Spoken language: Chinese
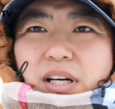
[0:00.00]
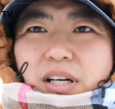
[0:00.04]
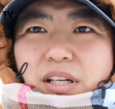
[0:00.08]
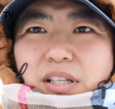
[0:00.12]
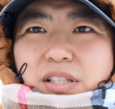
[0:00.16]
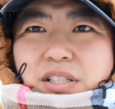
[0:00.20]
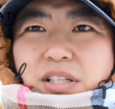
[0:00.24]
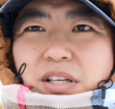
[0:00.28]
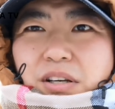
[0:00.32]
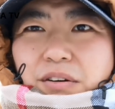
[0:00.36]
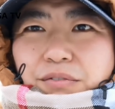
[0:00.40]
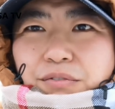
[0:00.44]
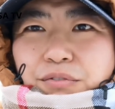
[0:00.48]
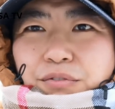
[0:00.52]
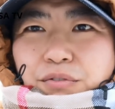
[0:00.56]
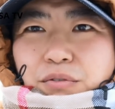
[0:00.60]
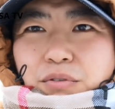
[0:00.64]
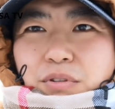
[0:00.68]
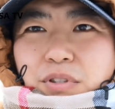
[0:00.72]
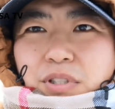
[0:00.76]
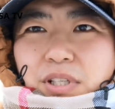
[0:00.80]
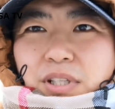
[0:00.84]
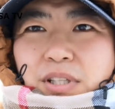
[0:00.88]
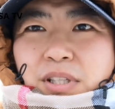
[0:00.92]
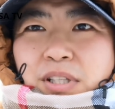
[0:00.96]
而且
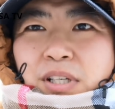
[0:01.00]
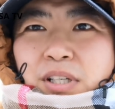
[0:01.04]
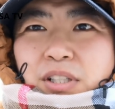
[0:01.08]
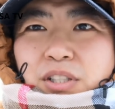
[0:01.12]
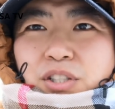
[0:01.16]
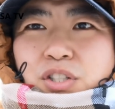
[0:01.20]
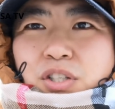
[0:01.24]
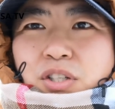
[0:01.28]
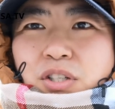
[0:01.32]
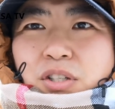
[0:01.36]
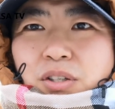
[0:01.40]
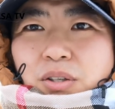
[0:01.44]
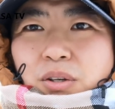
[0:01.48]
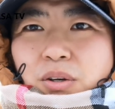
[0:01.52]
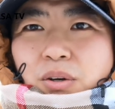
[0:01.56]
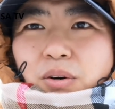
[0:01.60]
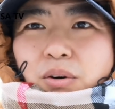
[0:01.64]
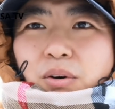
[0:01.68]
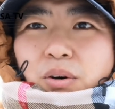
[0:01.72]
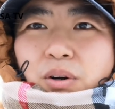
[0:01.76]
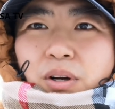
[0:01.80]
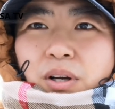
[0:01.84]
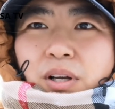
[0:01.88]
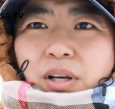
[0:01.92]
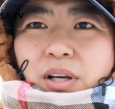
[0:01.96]
附近呢是有
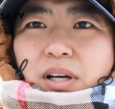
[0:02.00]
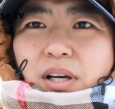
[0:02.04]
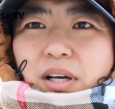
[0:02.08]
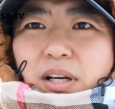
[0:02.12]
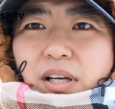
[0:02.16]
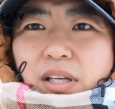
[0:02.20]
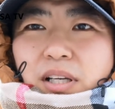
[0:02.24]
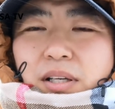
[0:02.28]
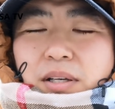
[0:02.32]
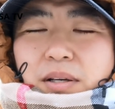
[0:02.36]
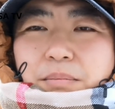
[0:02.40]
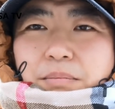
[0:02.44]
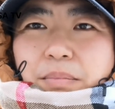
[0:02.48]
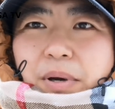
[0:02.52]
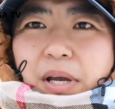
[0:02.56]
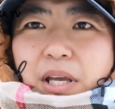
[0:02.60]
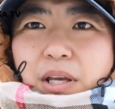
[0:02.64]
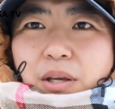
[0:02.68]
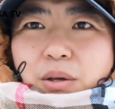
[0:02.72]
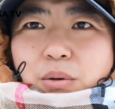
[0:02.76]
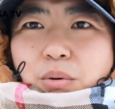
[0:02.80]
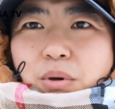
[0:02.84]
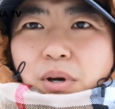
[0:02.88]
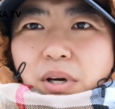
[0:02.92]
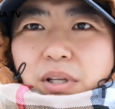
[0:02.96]
哎
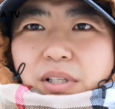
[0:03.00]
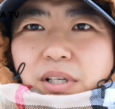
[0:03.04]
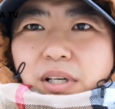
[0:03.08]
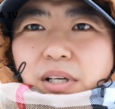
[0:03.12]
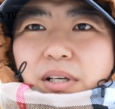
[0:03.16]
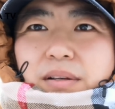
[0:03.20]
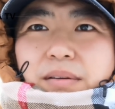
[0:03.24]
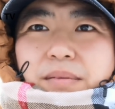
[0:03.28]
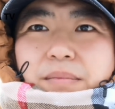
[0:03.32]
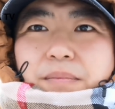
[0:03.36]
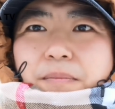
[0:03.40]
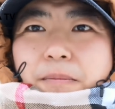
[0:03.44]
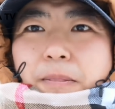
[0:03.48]
北约的